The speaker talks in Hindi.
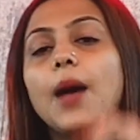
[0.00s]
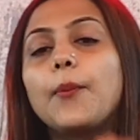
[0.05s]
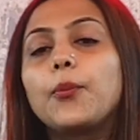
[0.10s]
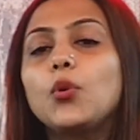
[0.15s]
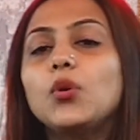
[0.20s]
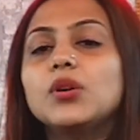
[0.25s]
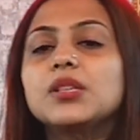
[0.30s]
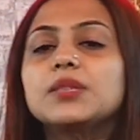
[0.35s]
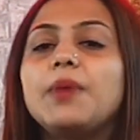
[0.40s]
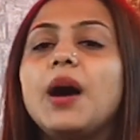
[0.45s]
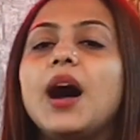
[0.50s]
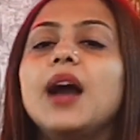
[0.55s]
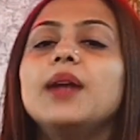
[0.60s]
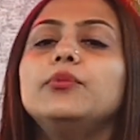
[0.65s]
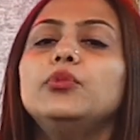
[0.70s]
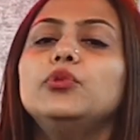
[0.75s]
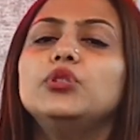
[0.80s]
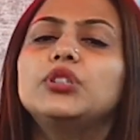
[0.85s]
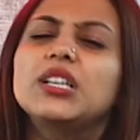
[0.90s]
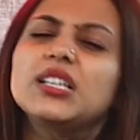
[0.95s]
आपको इस
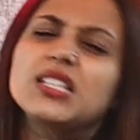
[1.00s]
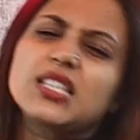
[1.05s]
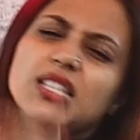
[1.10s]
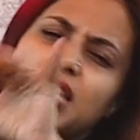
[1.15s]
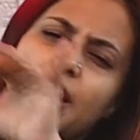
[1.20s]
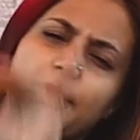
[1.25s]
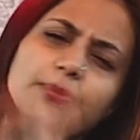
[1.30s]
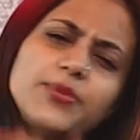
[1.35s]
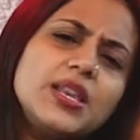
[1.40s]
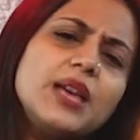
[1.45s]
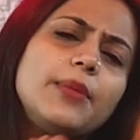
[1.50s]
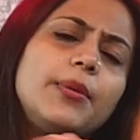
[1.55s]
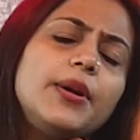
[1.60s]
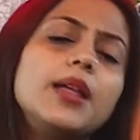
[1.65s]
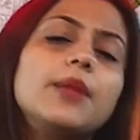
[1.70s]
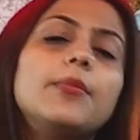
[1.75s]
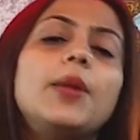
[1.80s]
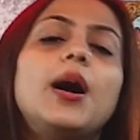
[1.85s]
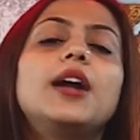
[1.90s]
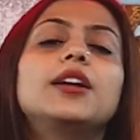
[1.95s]
भानबुट के सबसे
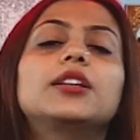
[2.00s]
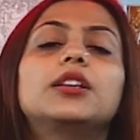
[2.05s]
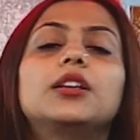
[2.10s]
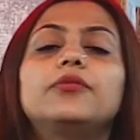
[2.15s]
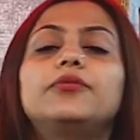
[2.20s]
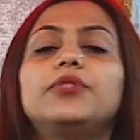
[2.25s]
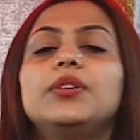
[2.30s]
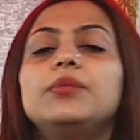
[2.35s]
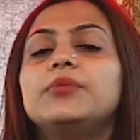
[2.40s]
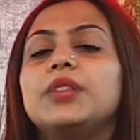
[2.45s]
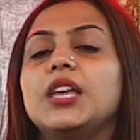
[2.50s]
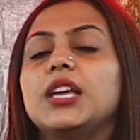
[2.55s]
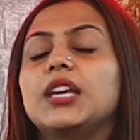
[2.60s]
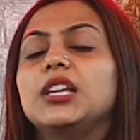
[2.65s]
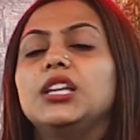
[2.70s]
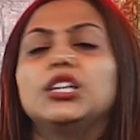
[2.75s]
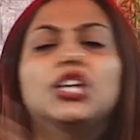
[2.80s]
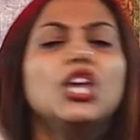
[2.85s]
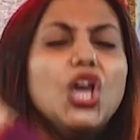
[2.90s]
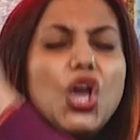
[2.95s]
बड़े भाड़ की फिल्म
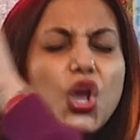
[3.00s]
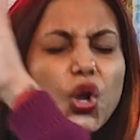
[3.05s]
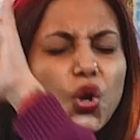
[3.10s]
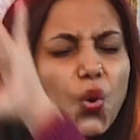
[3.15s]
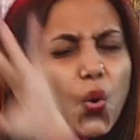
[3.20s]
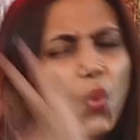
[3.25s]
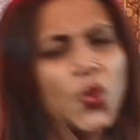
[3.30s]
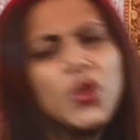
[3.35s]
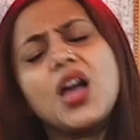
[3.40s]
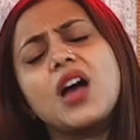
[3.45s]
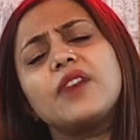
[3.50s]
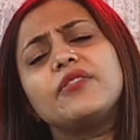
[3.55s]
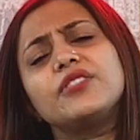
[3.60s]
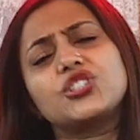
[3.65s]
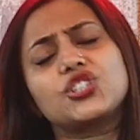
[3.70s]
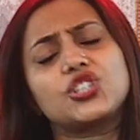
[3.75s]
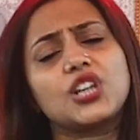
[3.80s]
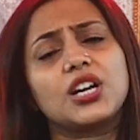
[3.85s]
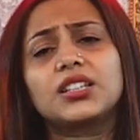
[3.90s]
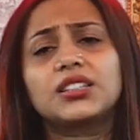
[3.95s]
देखने की कोई
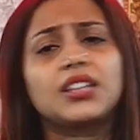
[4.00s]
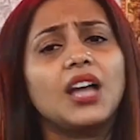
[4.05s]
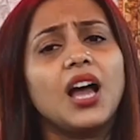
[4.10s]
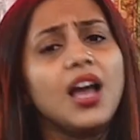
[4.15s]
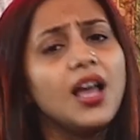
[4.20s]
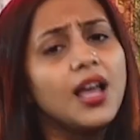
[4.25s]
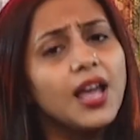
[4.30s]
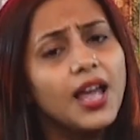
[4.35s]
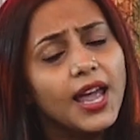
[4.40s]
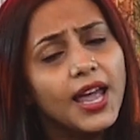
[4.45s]
आवश्यकता